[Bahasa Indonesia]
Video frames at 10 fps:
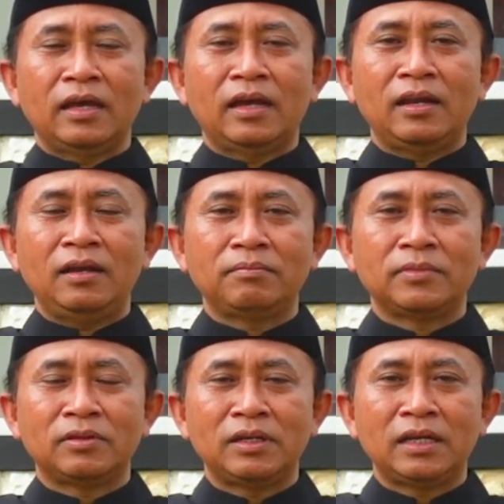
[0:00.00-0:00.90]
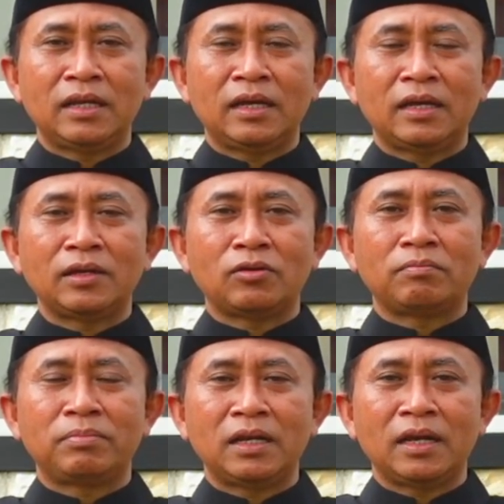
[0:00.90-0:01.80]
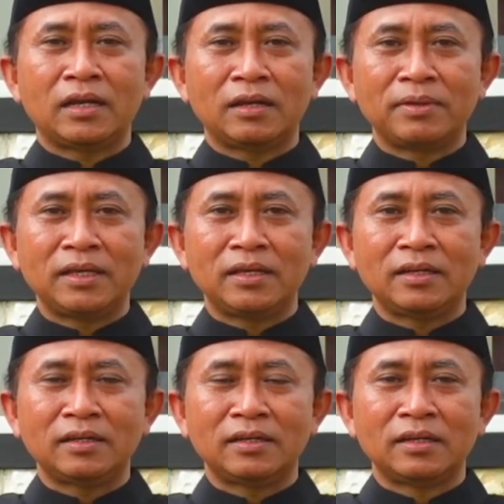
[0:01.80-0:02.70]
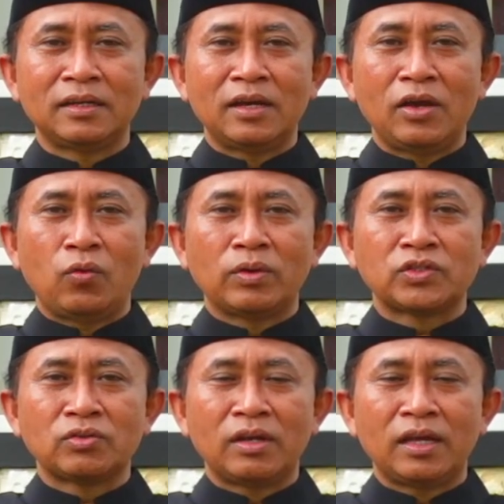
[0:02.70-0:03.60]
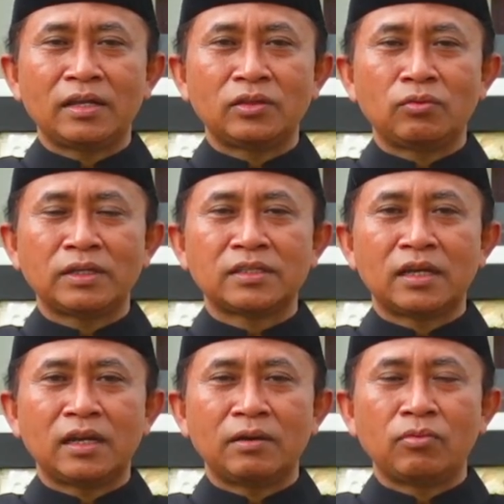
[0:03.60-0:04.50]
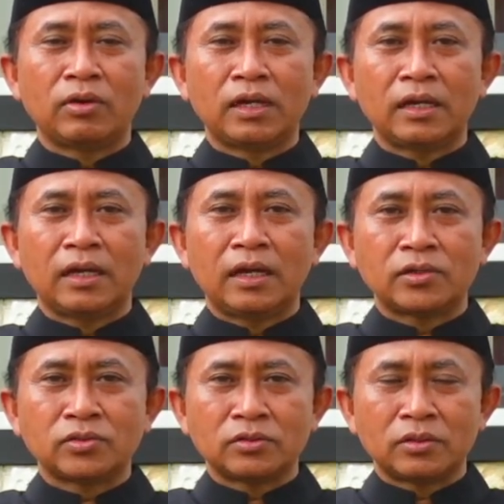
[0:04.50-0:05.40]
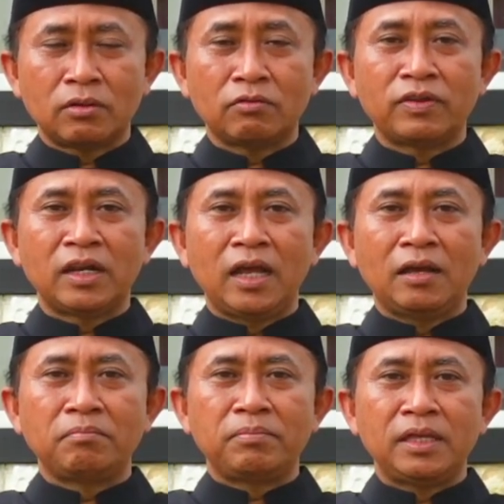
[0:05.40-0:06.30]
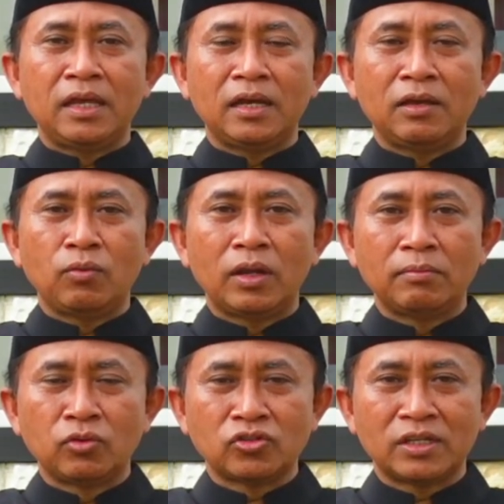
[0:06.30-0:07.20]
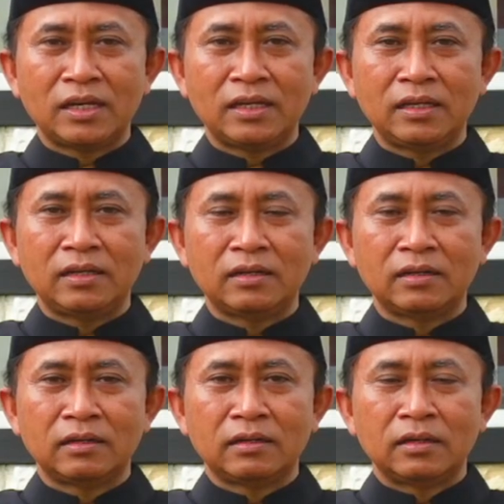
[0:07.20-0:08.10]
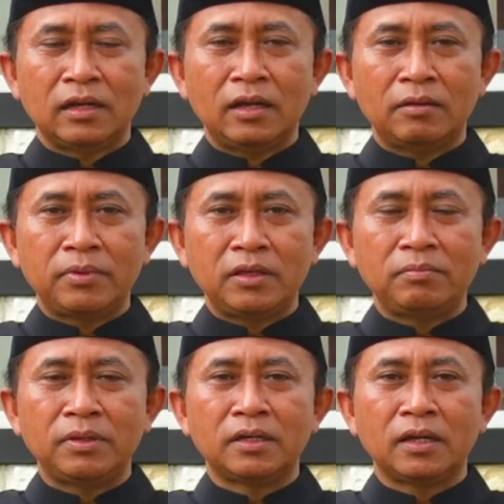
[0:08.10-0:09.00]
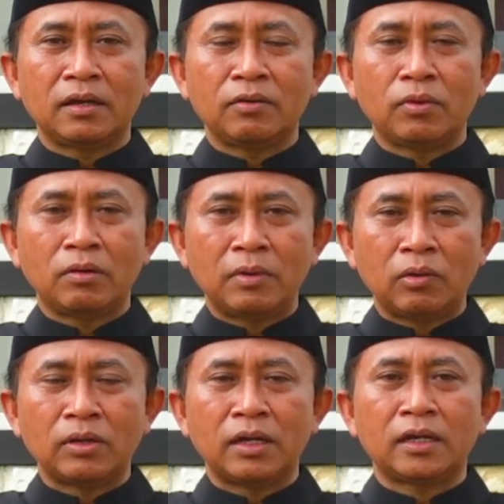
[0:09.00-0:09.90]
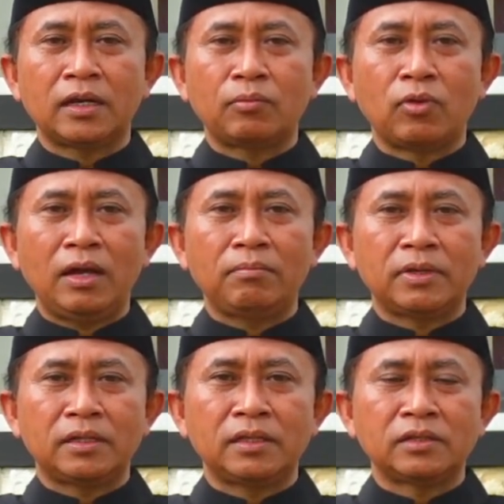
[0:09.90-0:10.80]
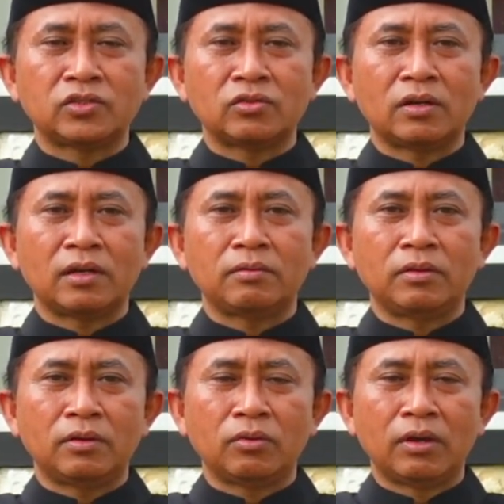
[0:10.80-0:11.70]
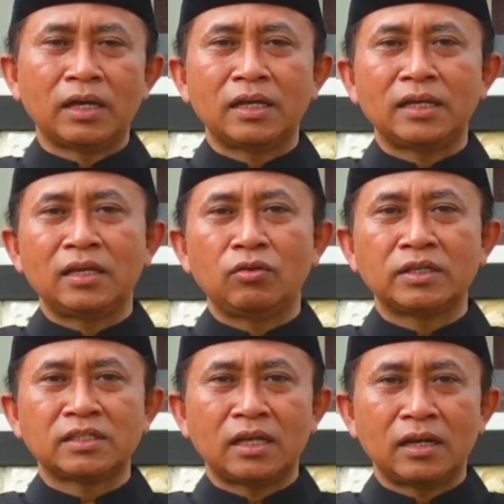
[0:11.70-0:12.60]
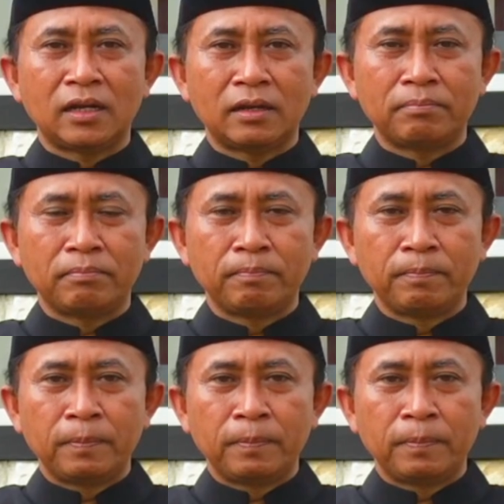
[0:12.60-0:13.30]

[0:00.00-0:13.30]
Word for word: Alhamdulillahi rabbil alamin Wassalatu wassalamu ala arsrafil anbiya'i wal mursalin Habibina wa maulana Muhammadin sallallahu alaihi wasallam